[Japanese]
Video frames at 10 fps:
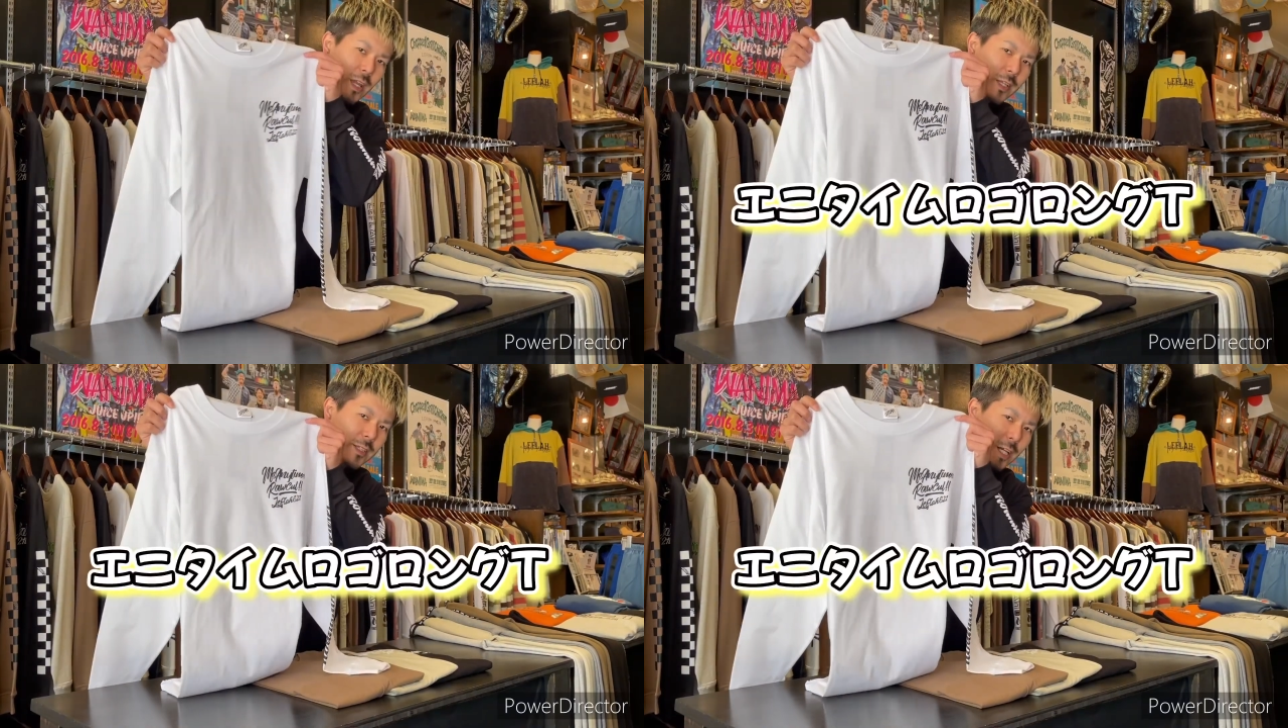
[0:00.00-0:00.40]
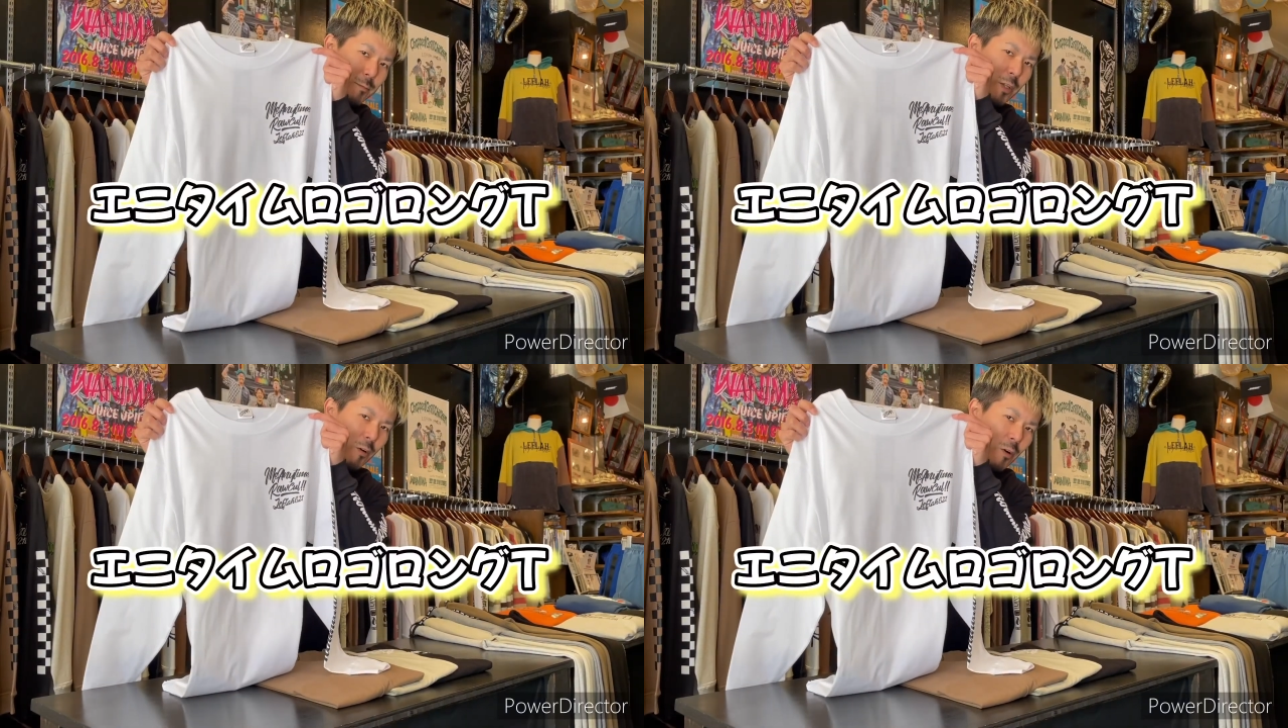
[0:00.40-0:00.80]

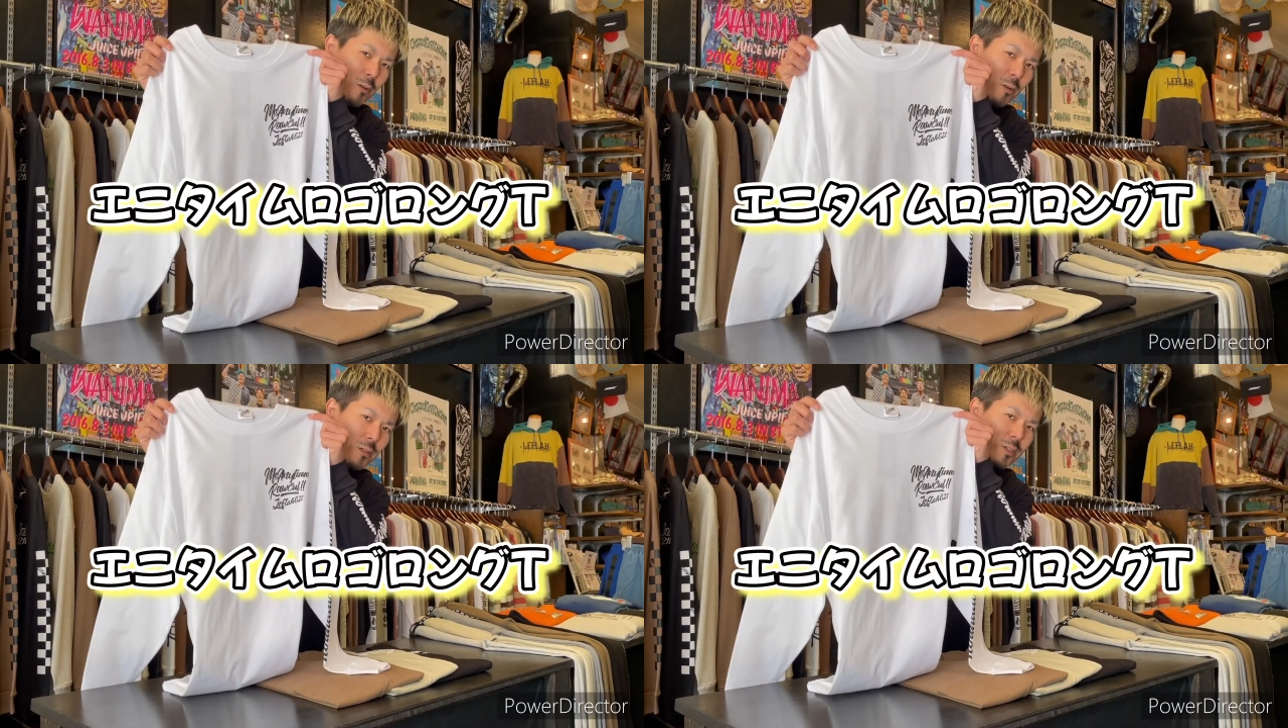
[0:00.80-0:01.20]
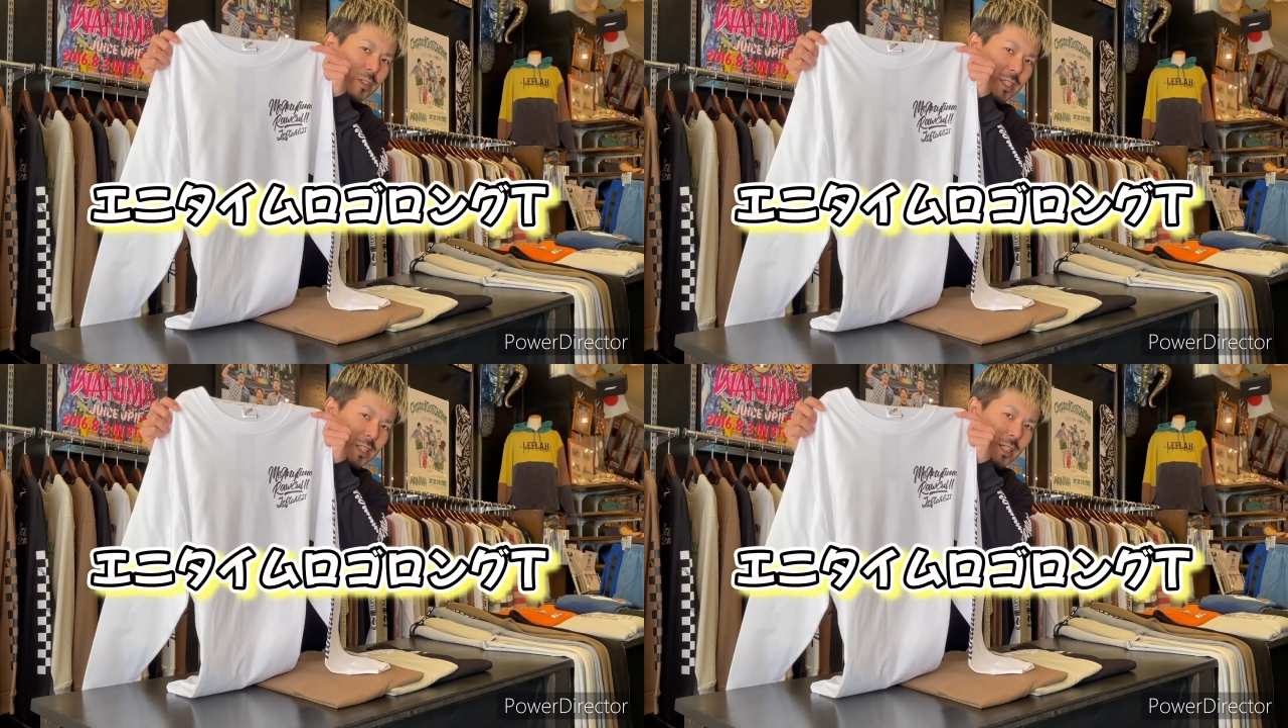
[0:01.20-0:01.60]

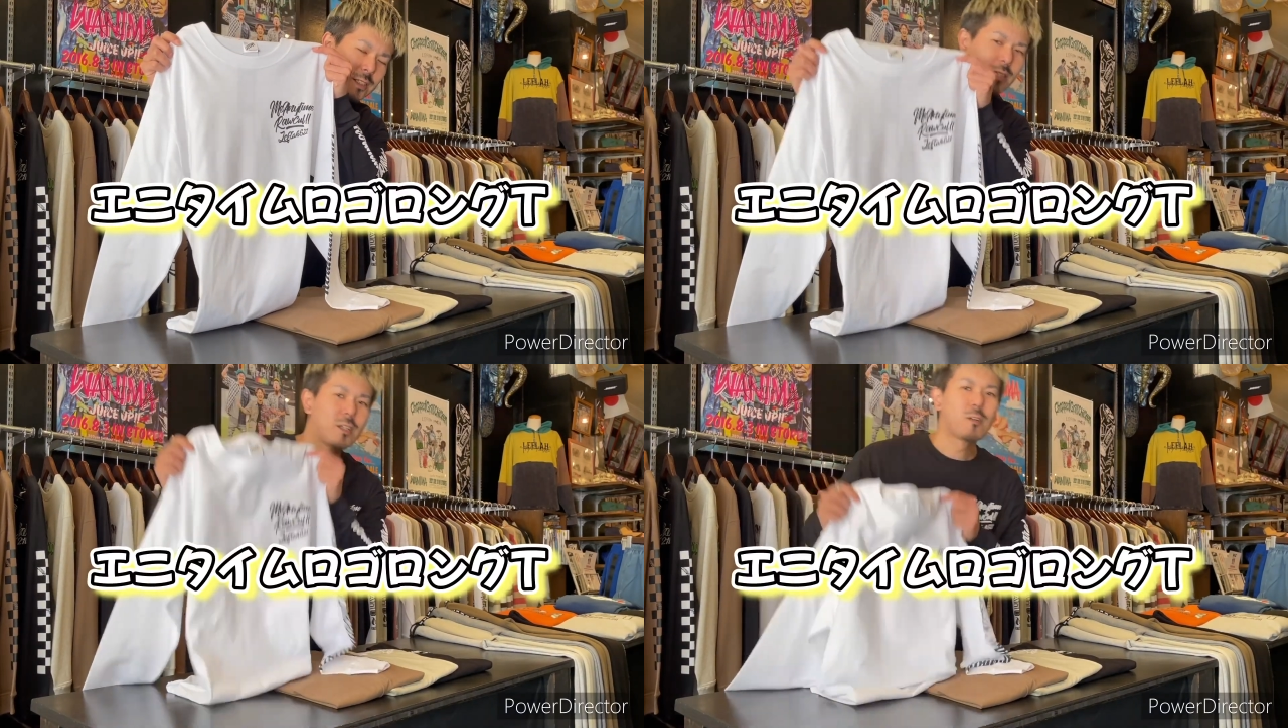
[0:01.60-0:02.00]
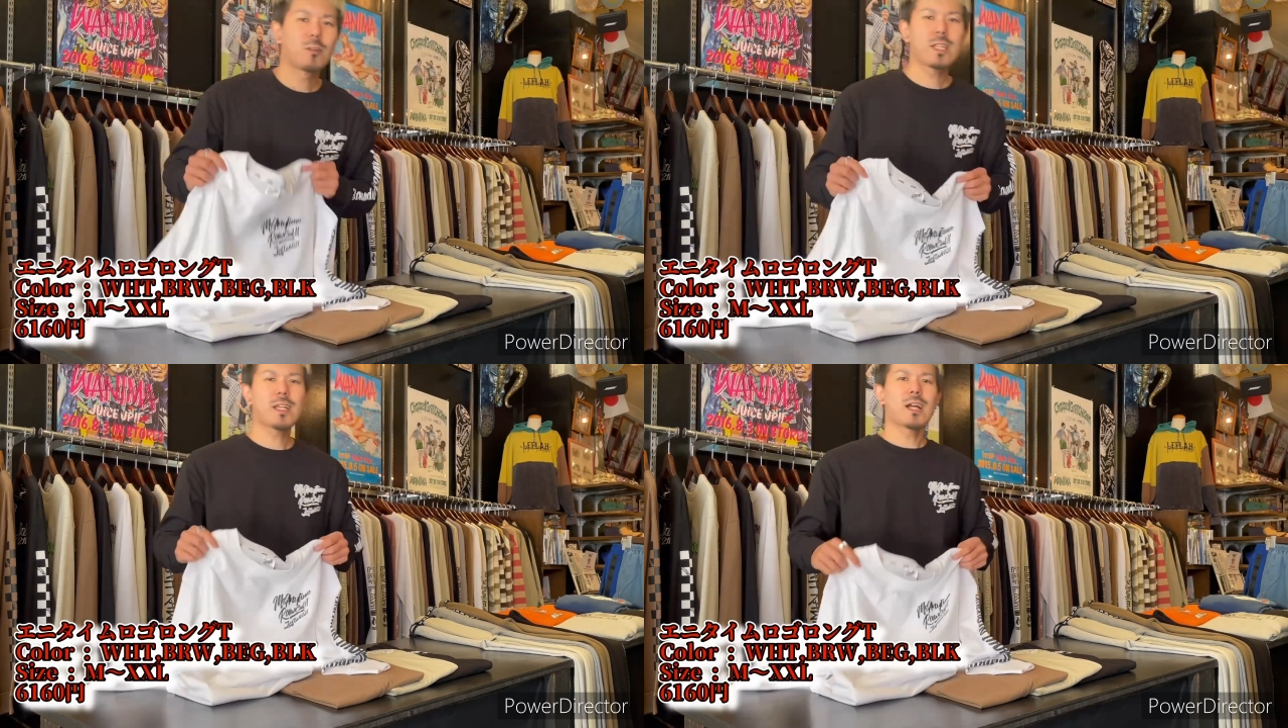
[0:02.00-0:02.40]
エニタイムロゴロング T シャツ
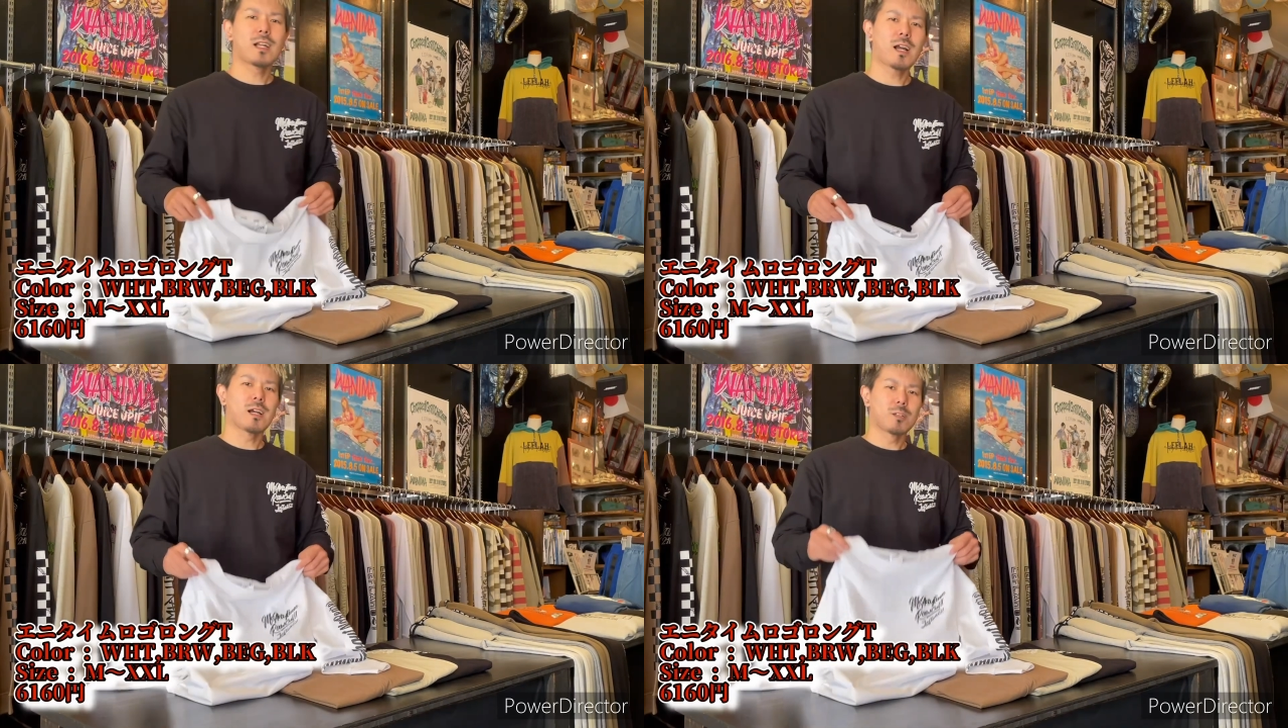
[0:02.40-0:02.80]
お値段が